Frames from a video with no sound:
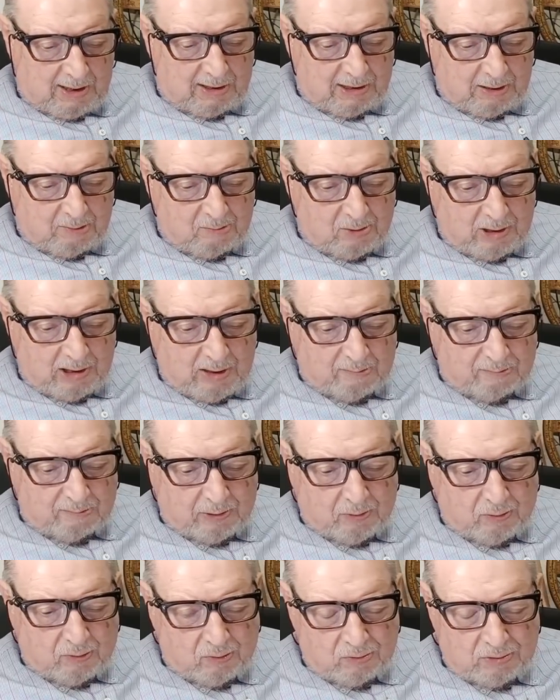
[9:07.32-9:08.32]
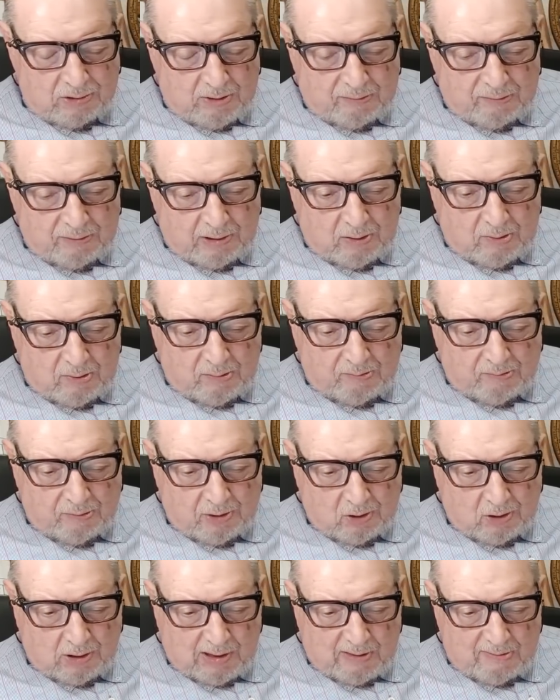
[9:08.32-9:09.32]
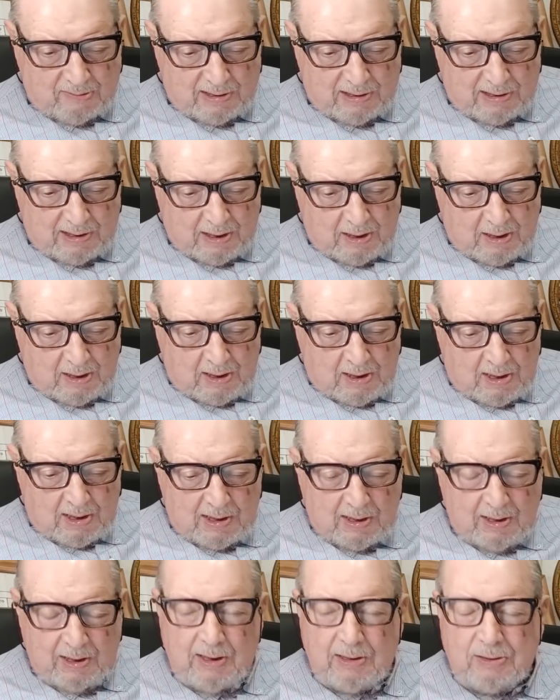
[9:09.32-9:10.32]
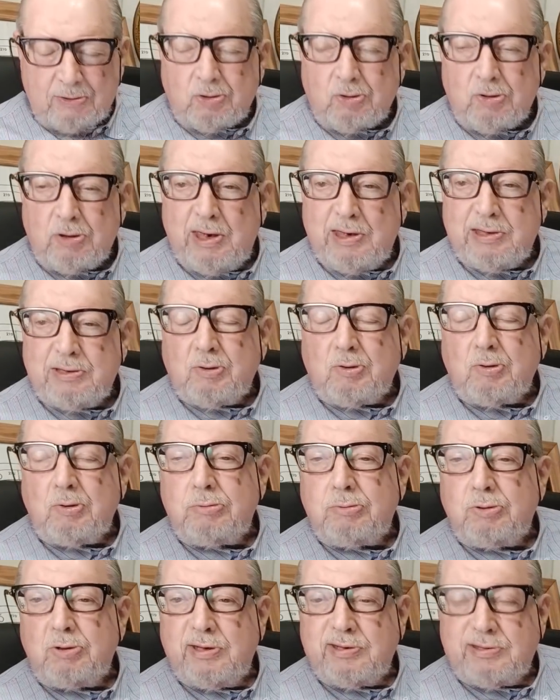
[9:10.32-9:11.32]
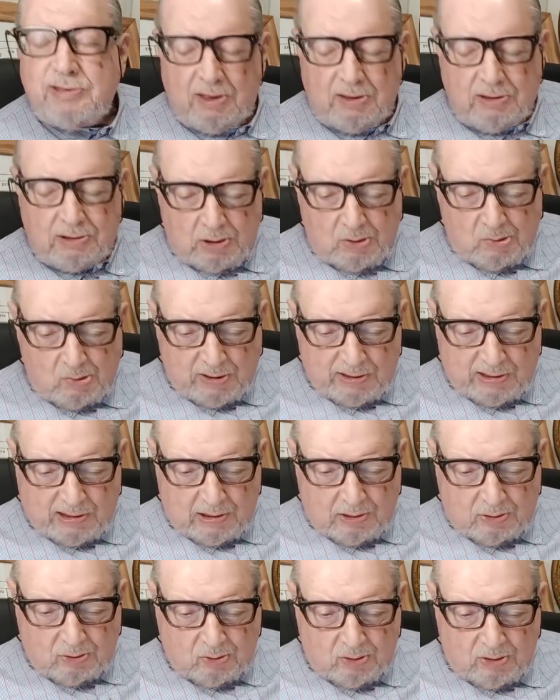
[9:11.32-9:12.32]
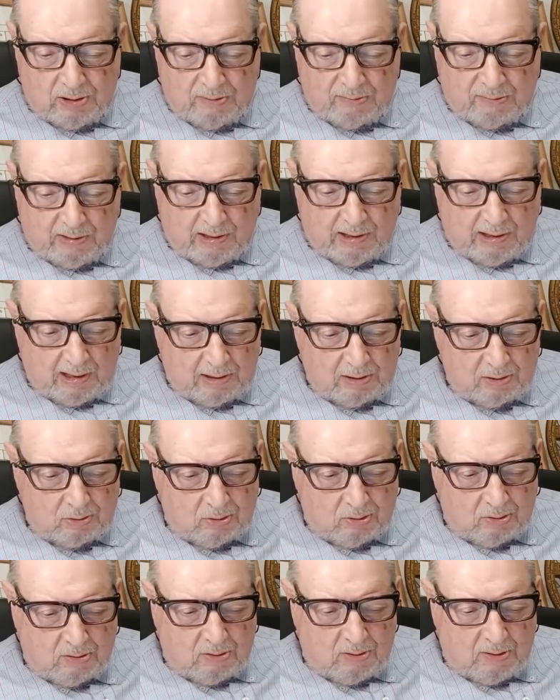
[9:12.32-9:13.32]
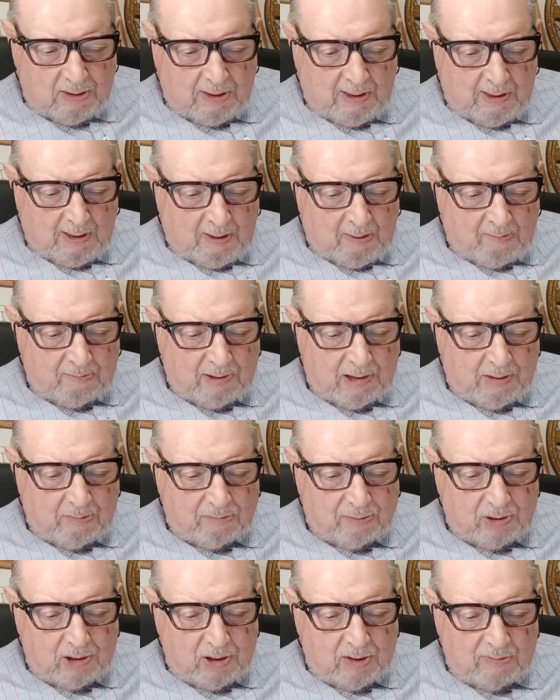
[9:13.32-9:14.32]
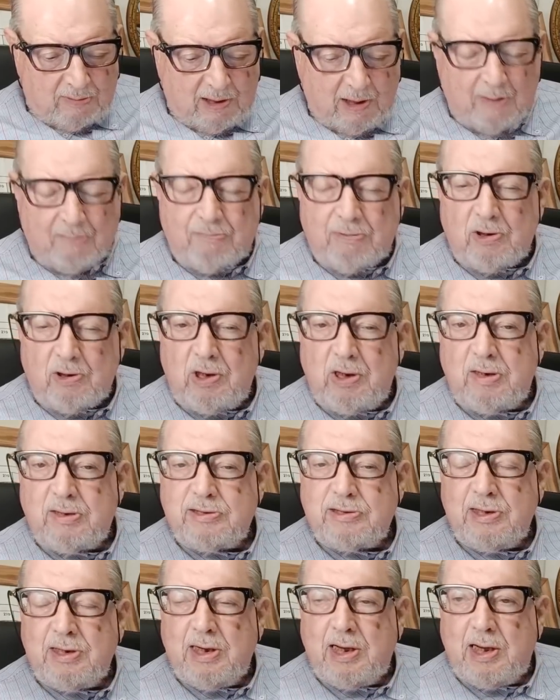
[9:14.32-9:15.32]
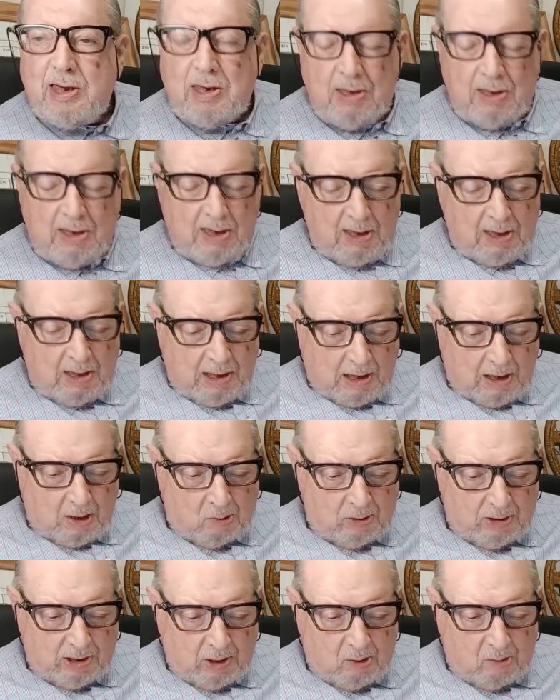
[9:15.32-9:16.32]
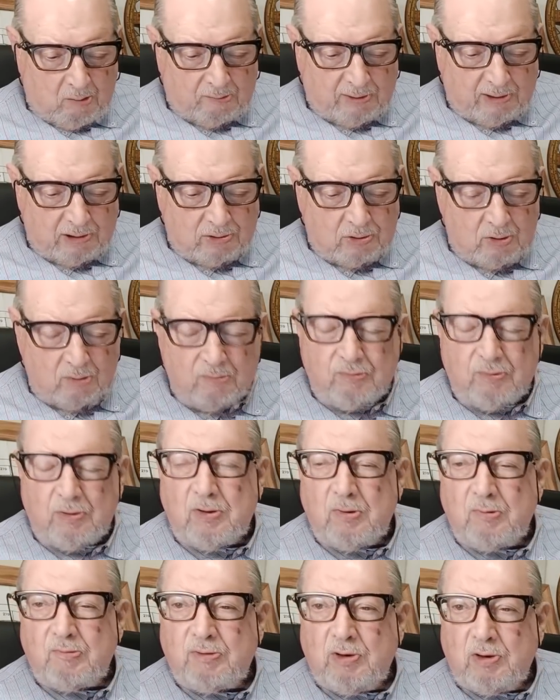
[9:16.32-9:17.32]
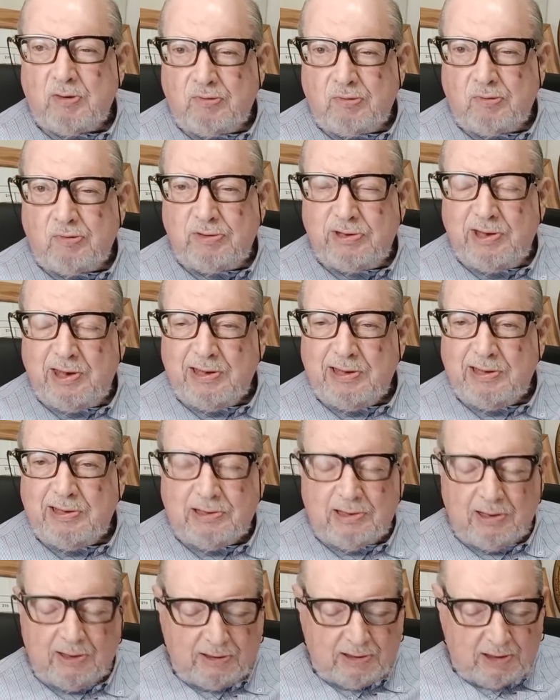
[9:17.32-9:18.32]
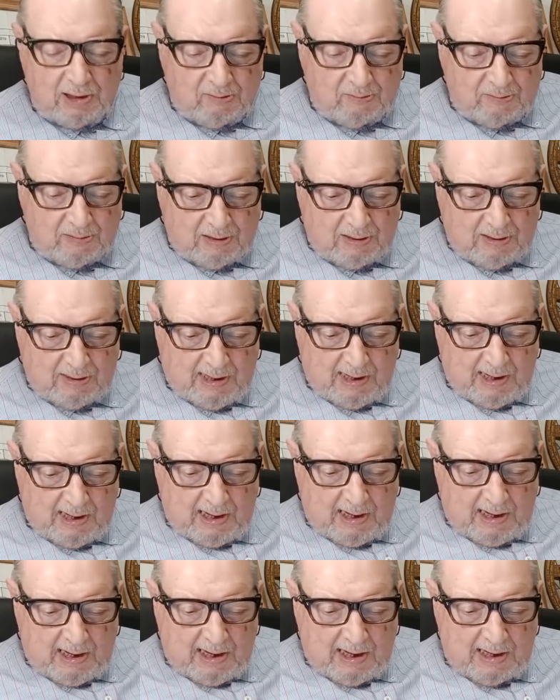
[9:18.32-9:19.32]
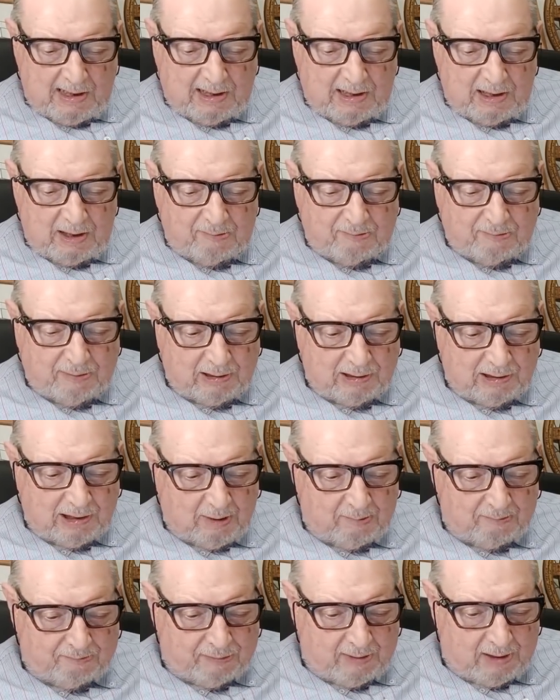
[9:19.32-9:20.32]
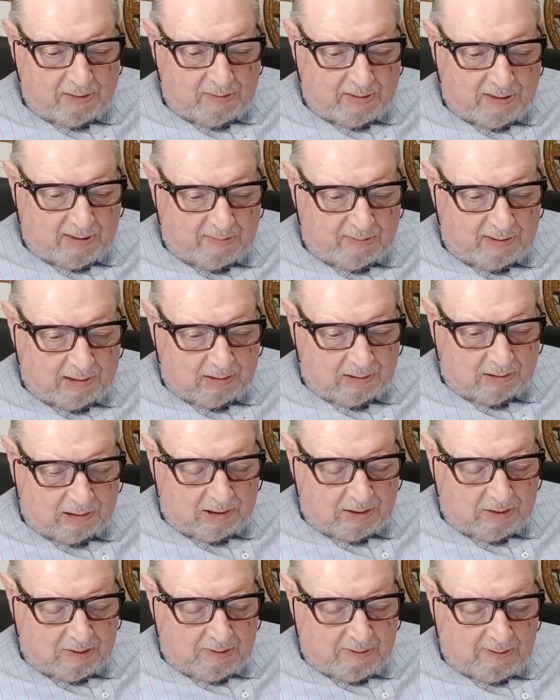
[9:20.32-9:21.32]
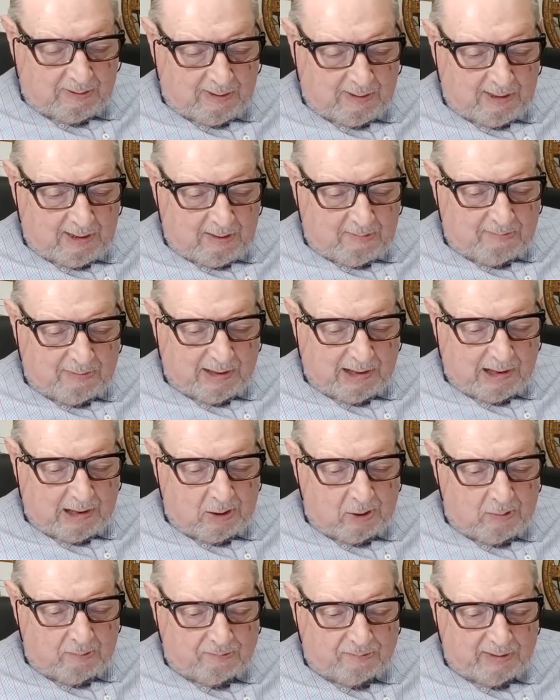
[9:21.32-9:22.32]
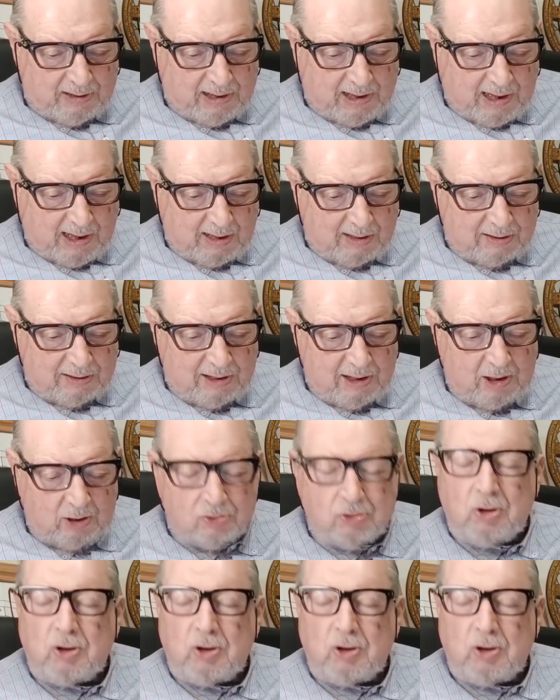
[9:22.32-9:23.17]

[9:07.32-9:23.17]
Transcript: Esta moral profunda fue proclamada en todas las culturas antiguas que estoy explicando, pero para poder llegar a una comprensión por profunda de este tema, hay que despertar previamente para no pecar de